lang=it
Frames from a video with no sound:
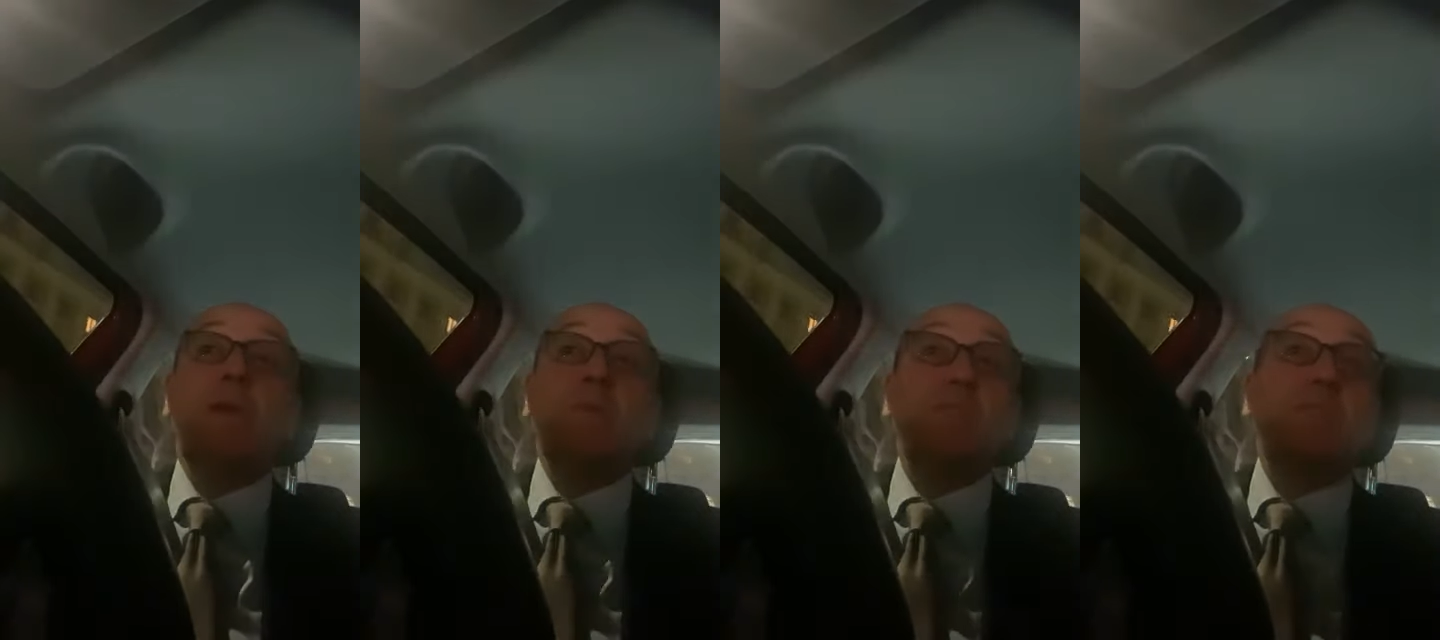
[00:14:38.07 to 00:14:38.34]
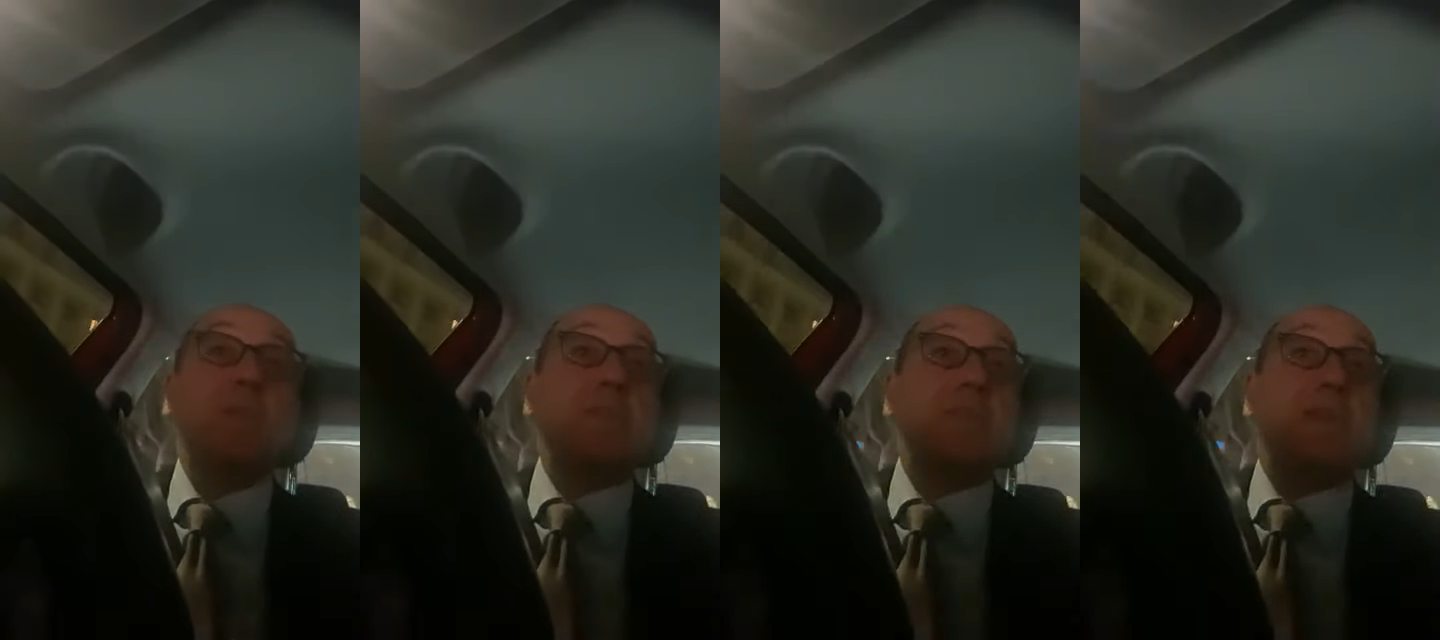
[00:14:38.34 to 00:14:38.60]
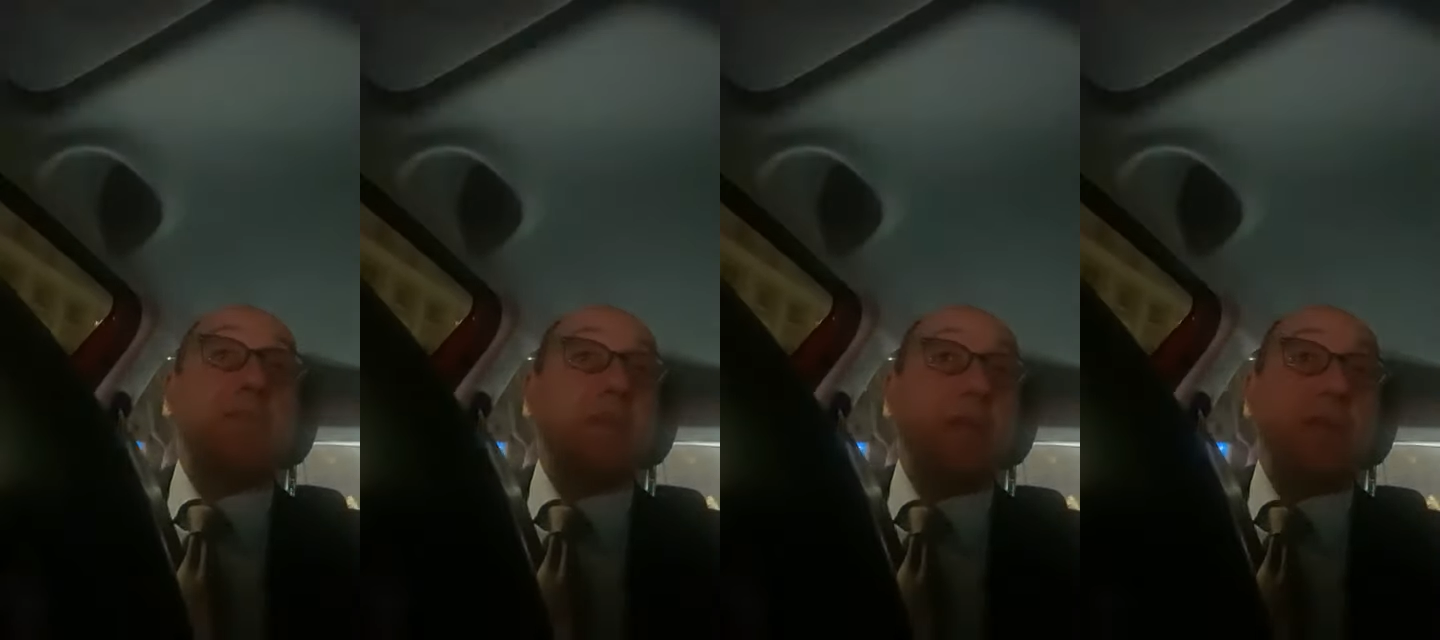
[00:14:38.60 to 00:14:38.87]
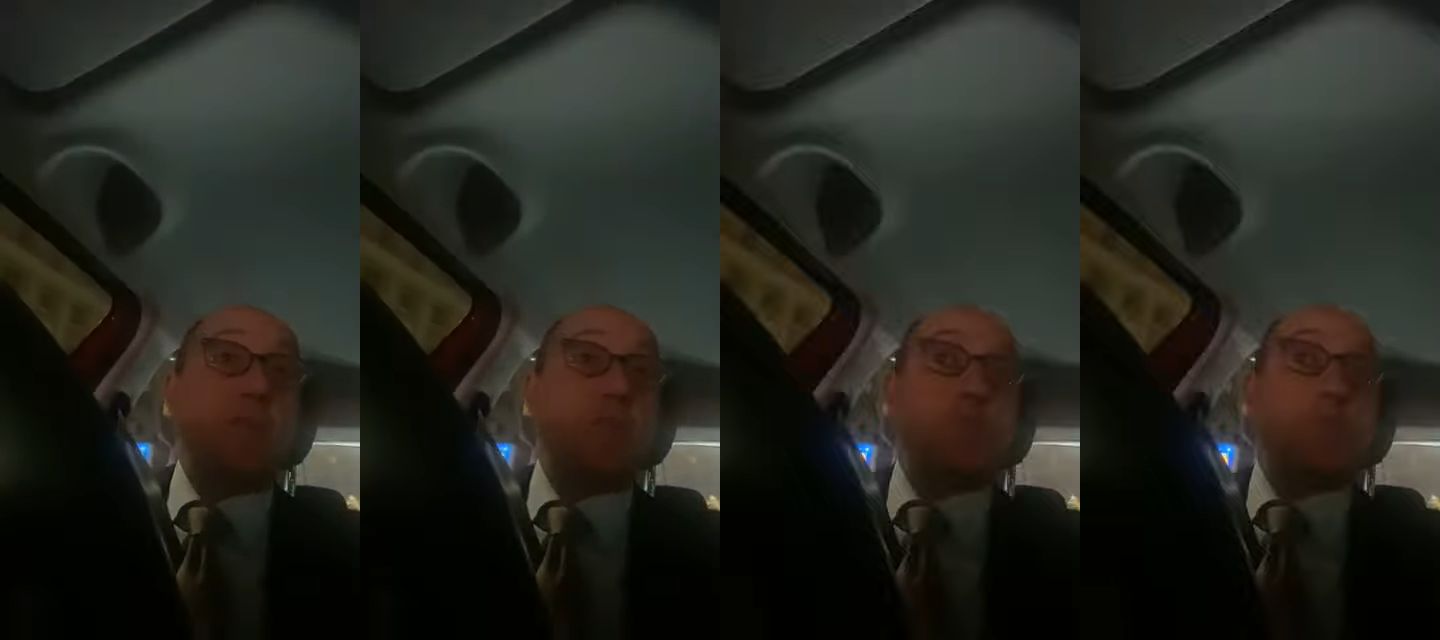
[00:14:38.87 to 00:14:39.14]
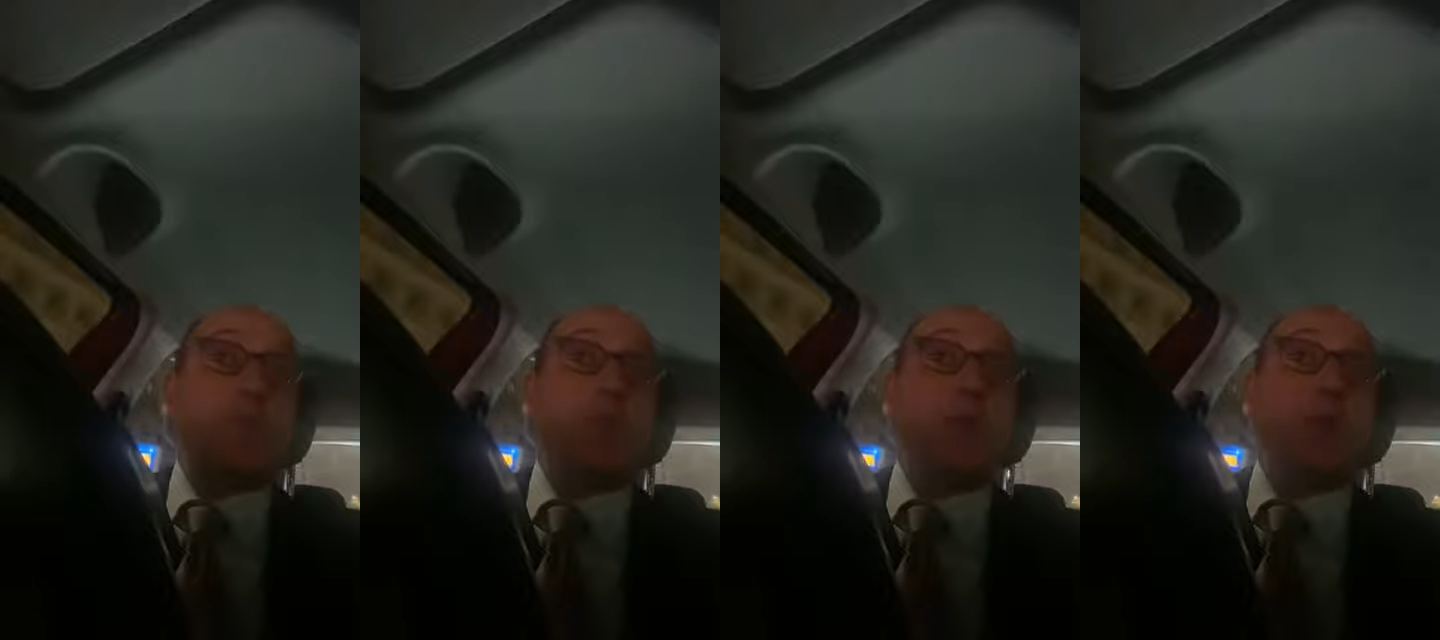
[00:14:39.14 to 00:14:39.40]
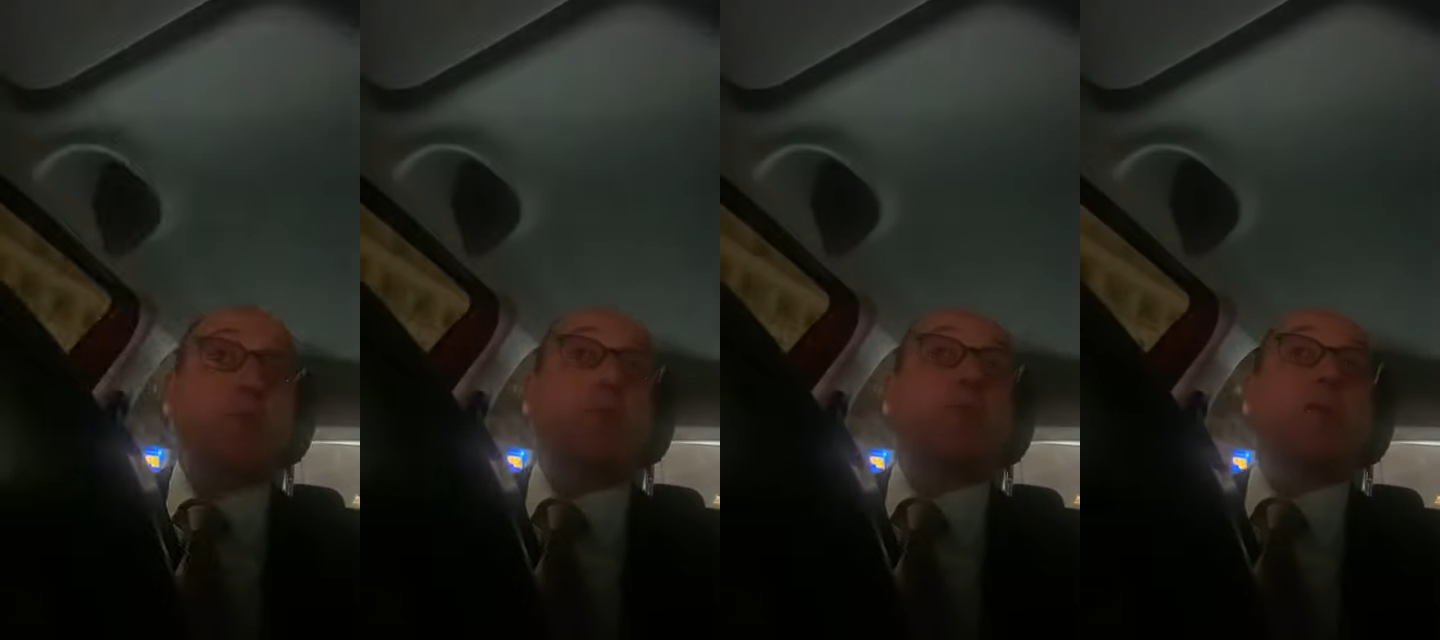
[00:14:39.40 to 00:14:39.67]
senza avere nessuno
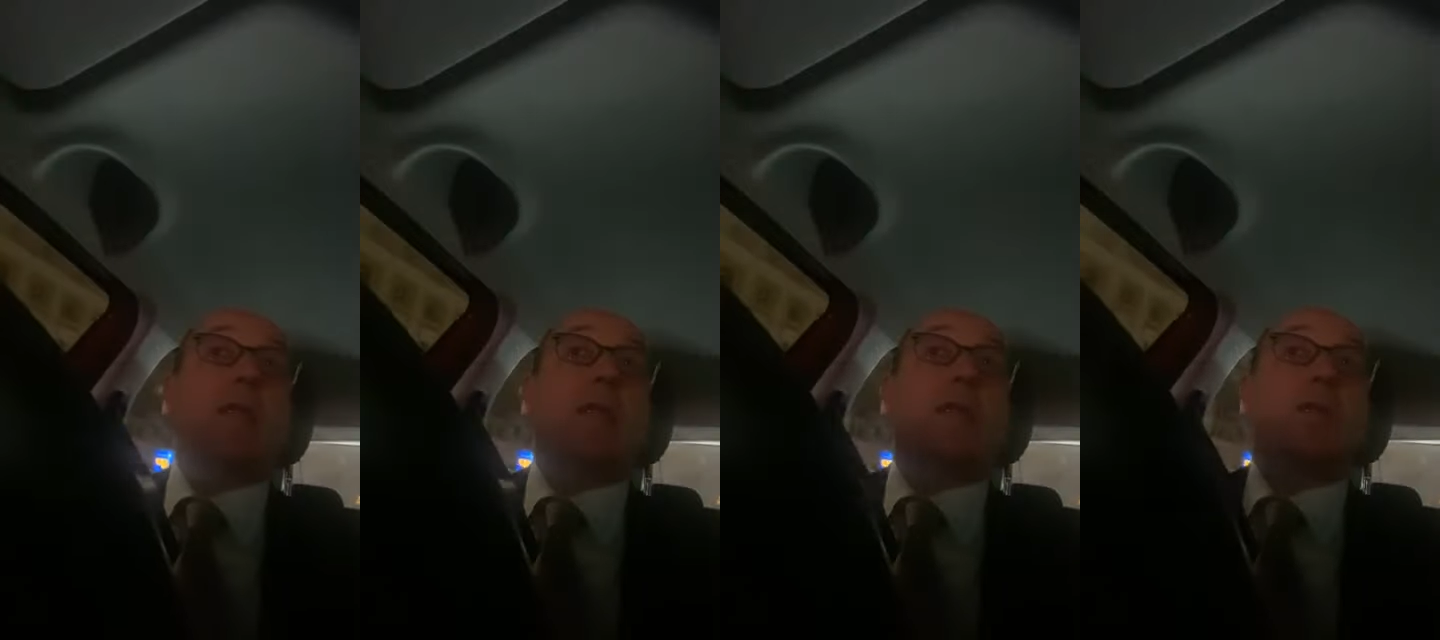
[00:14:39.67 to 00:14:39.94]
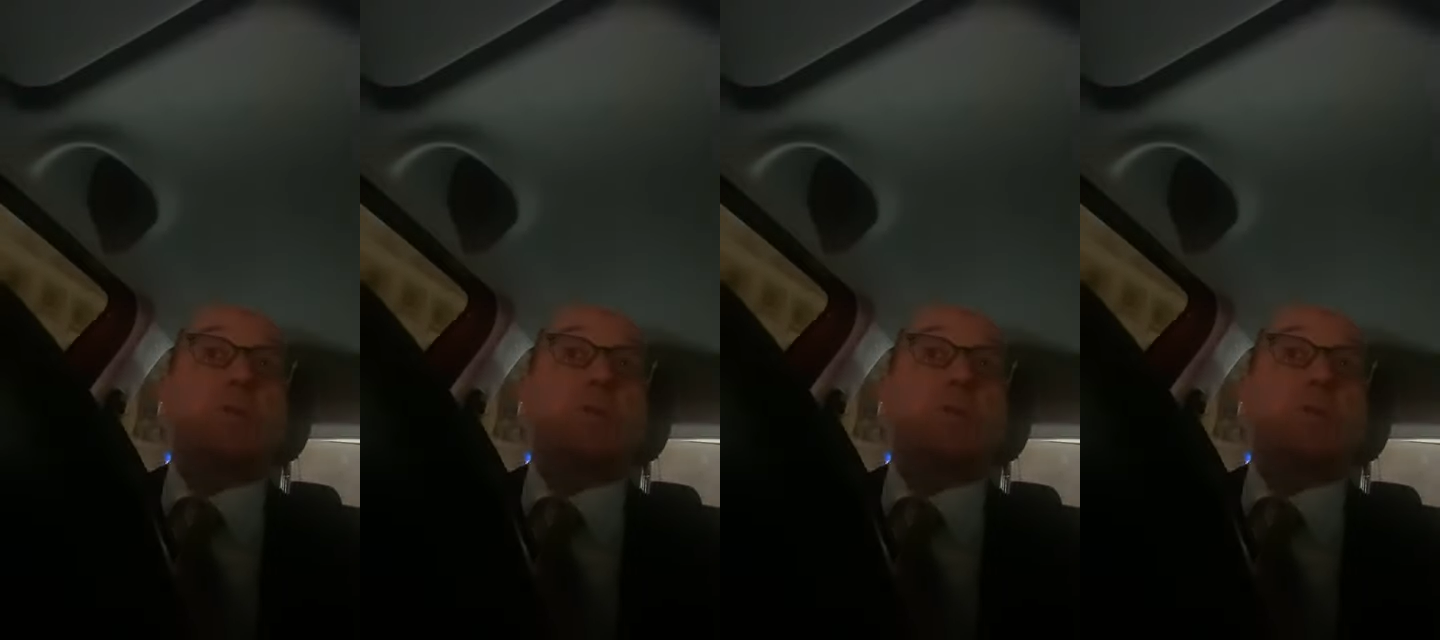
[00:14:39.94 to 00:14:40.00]
che tuteli i